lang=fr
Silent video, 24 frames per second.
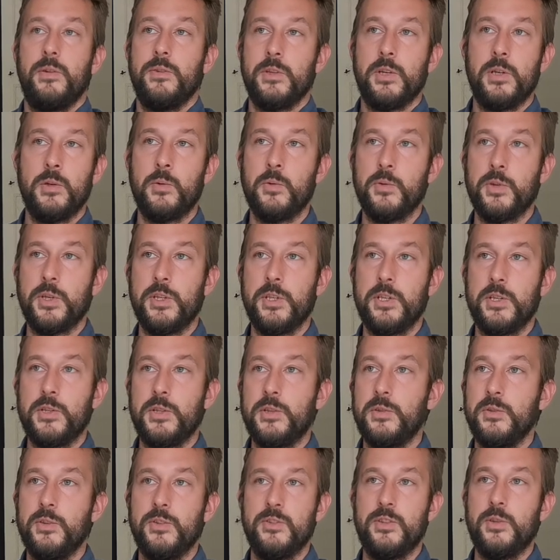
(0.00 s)
envie de rencontrer des
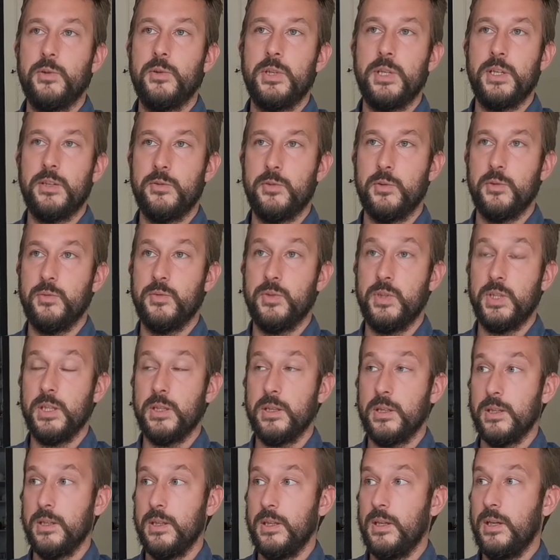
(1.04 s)
gens et c'était l'occasion de venir.
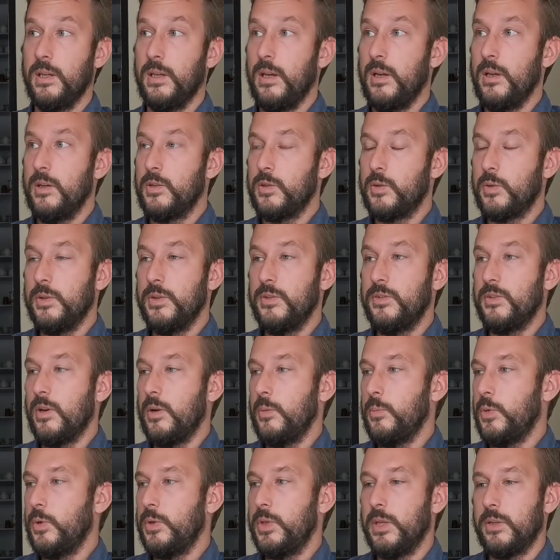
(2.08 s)
Je connaissais un
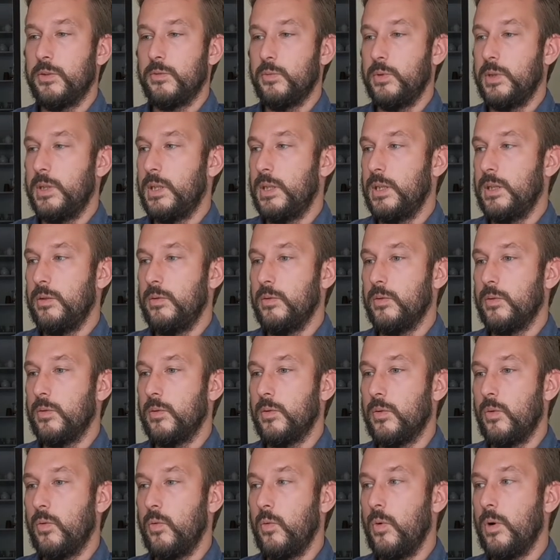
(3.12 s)
peu YesWiki de
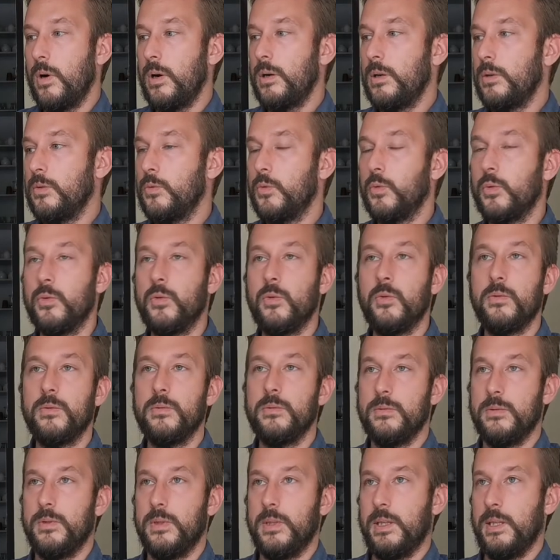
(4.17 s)
loin, de nom,
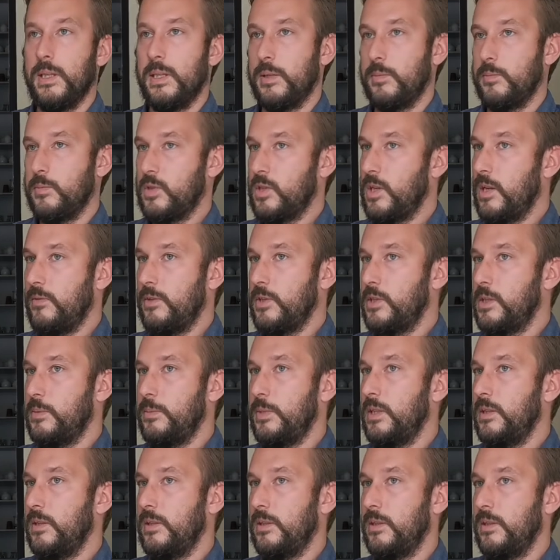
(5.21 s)
mais je l'avais
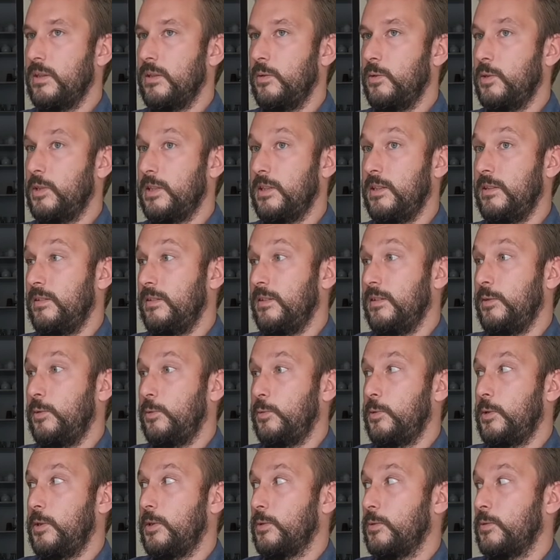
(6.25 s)
jamais utilisé. Du
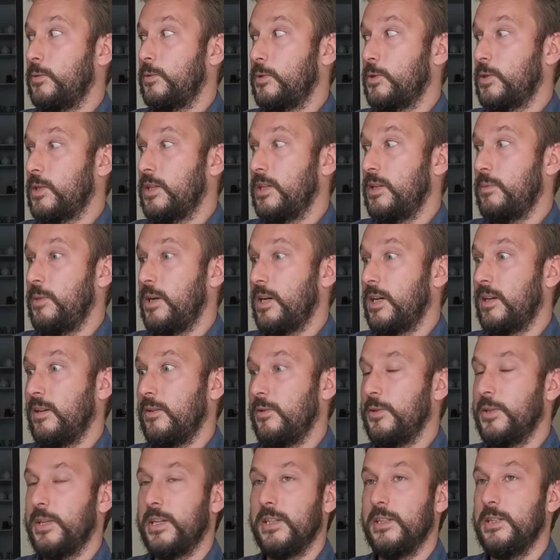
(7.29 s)
coup, quand j'ai débarqué
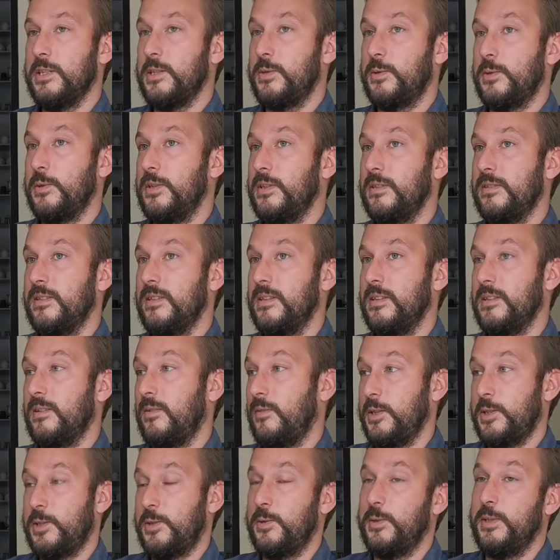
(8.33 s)
l'an dernier, je connaissais, en
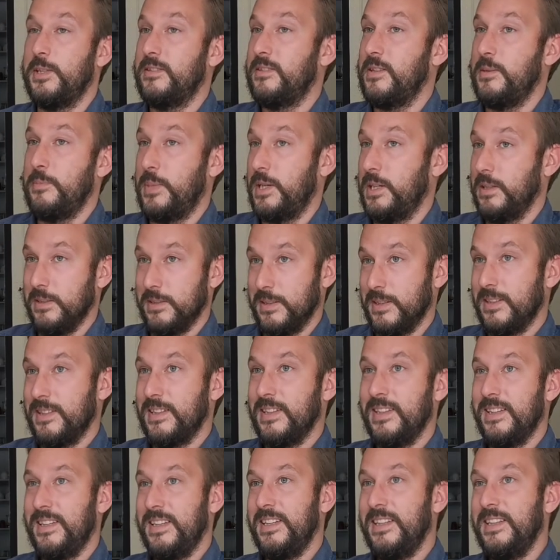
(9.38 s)
fait, je connaissais pas.
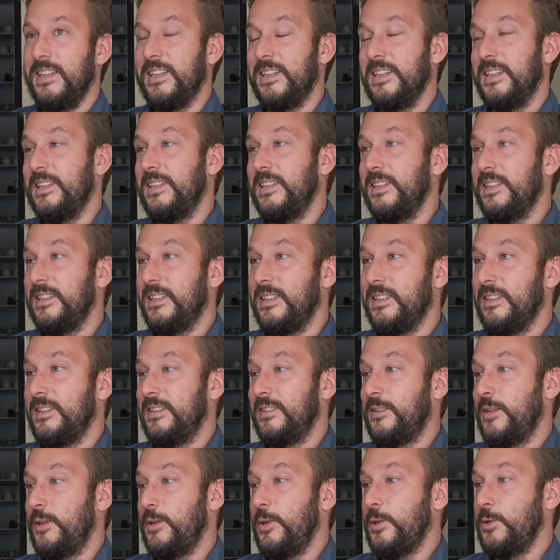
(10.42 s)
Et
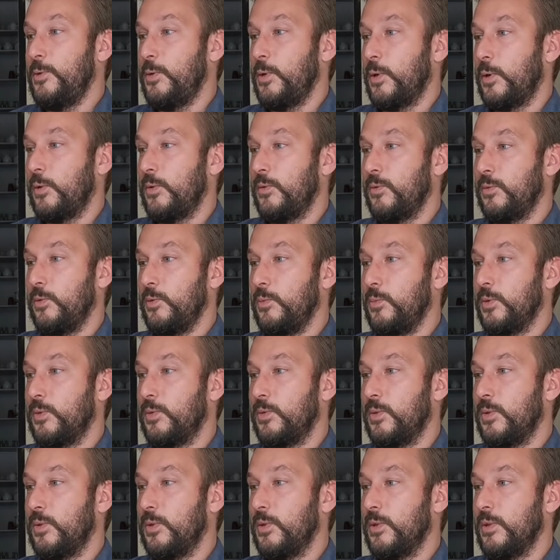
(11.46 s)
cette année, je suis revenu parce
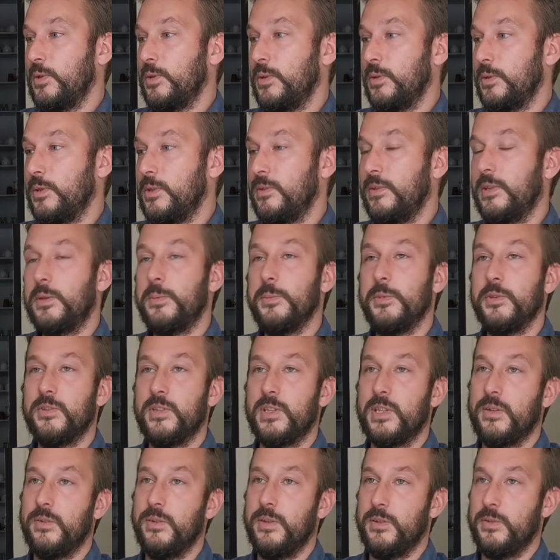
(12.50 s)
que j'avais commencé à
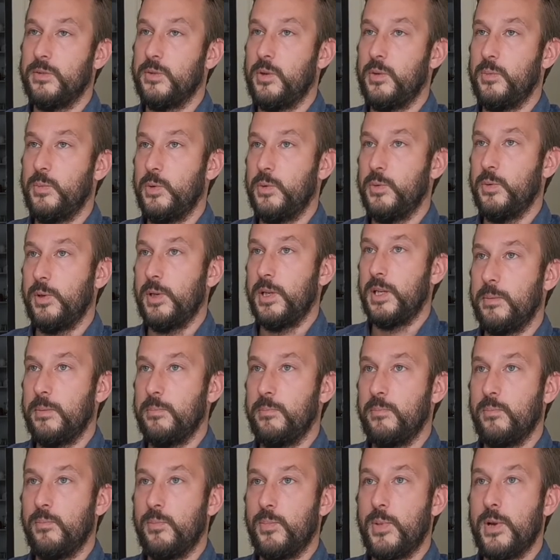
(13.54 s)
travailler sur un module
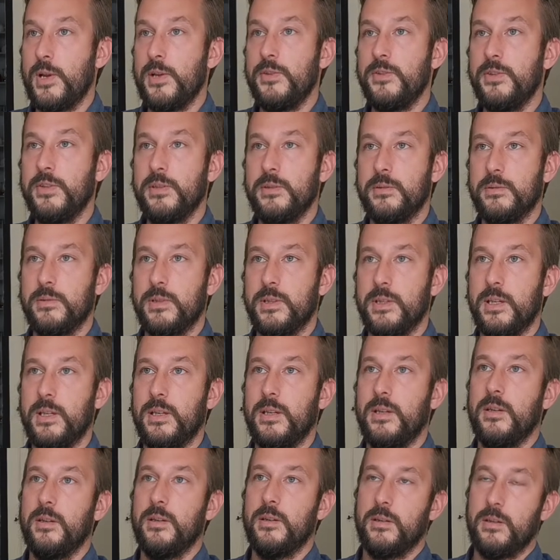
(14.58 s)
me plaisait
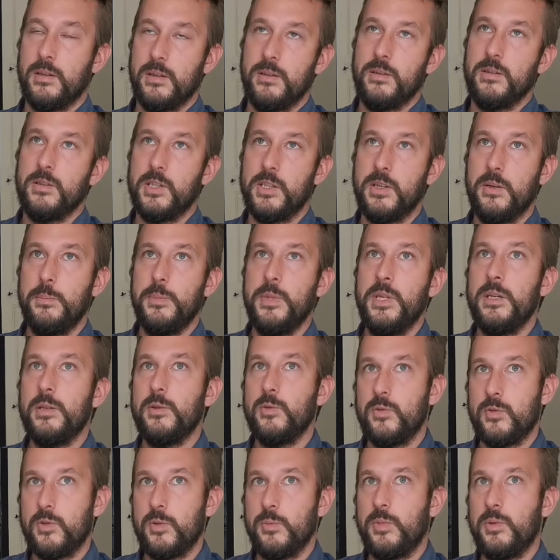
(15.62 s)
euh, J'amenais j'ai amené
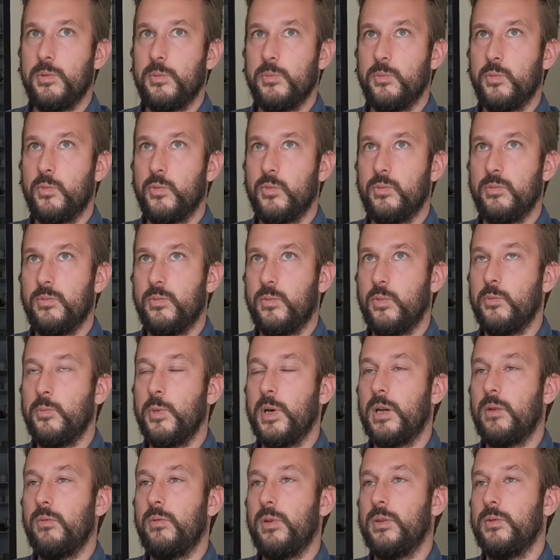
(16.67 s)
justement toute ma
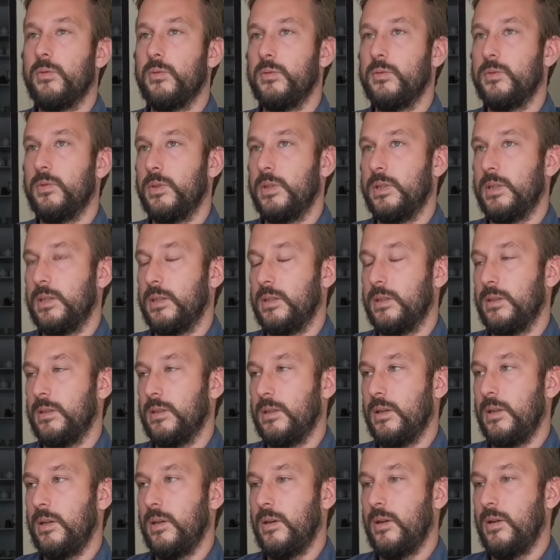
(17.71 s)
réflexion sur
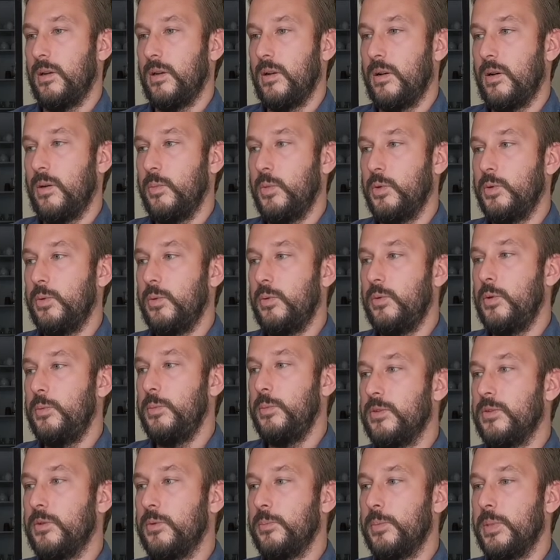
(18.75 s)
un module de
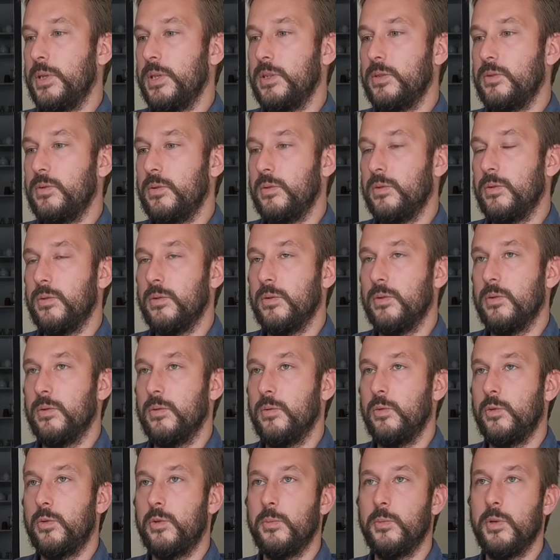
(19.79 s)
en page de
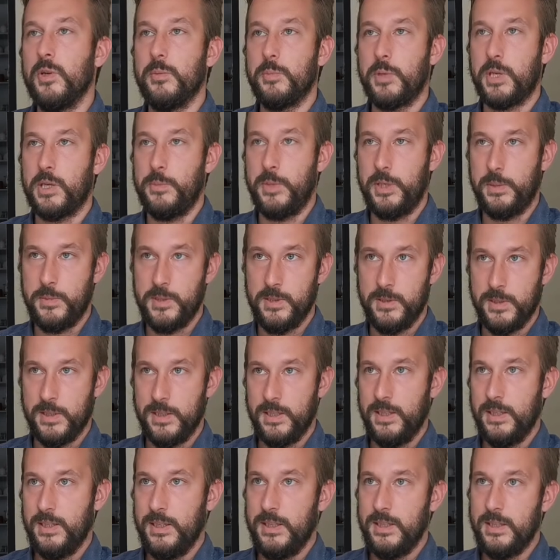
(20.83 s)
documents imprimables.
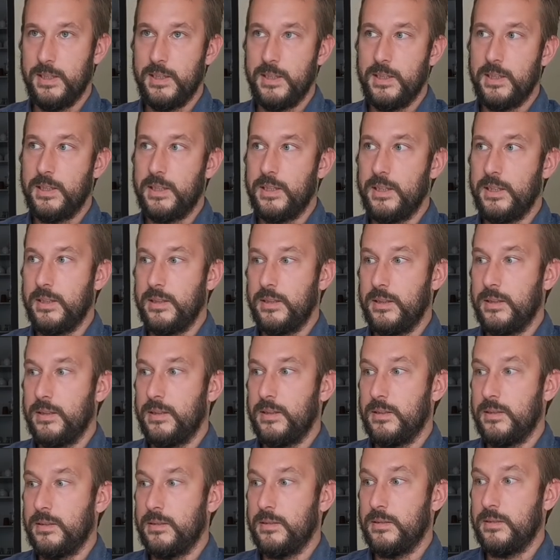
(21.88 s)

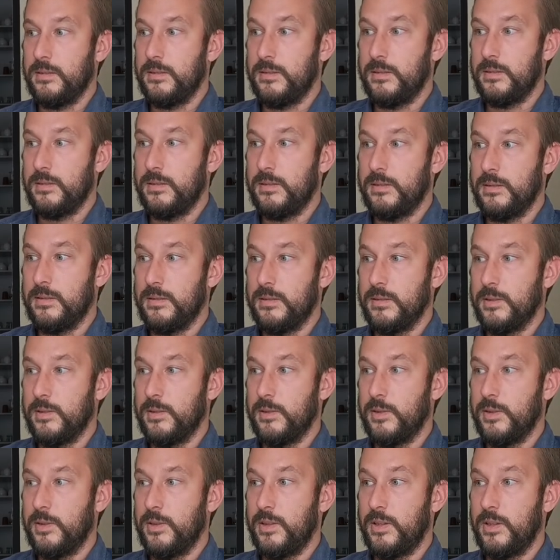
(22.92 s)
Et,
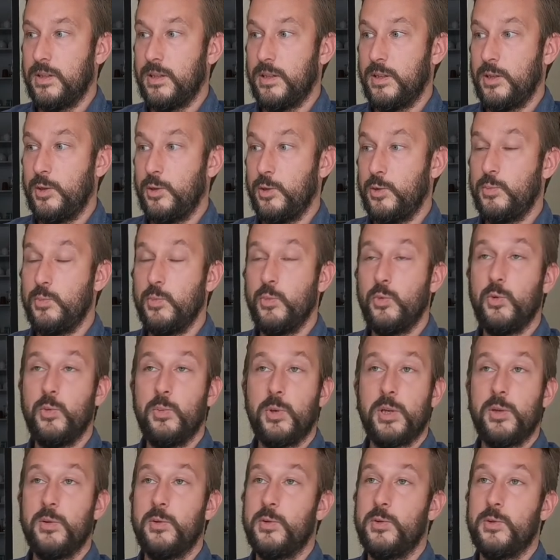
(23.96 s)
je me suis
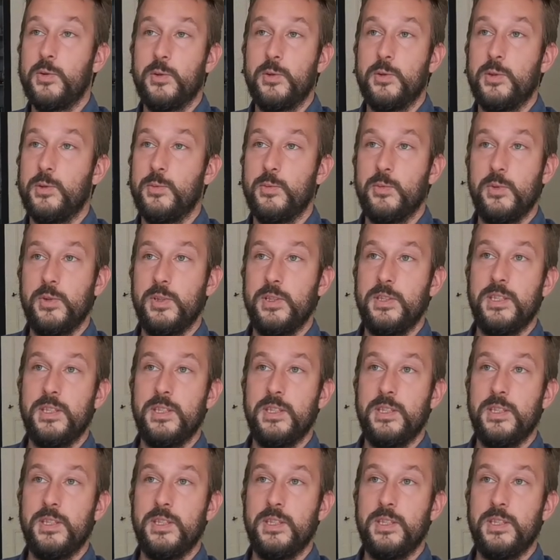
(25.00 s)
pris au jeu. Je me suis dit,